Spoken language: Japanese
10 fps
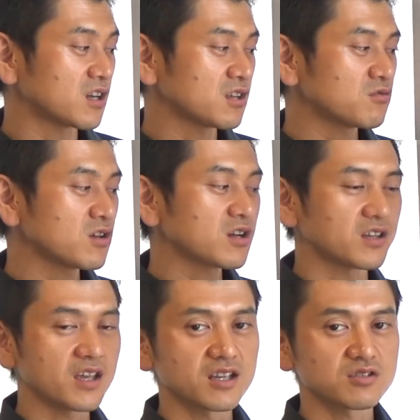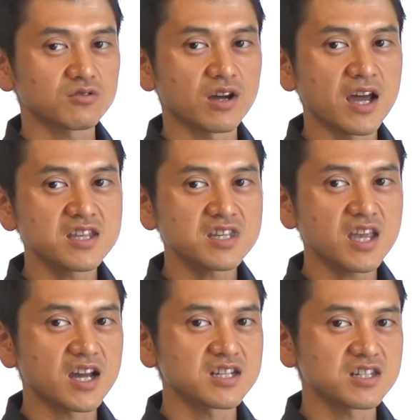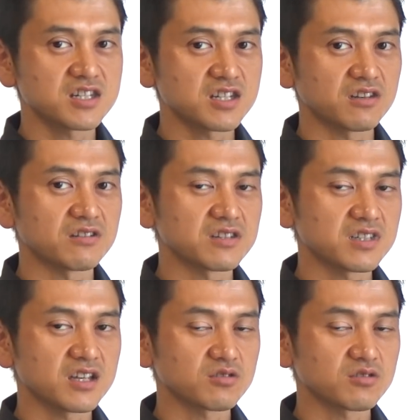体の中でその i j i j g っていうですね、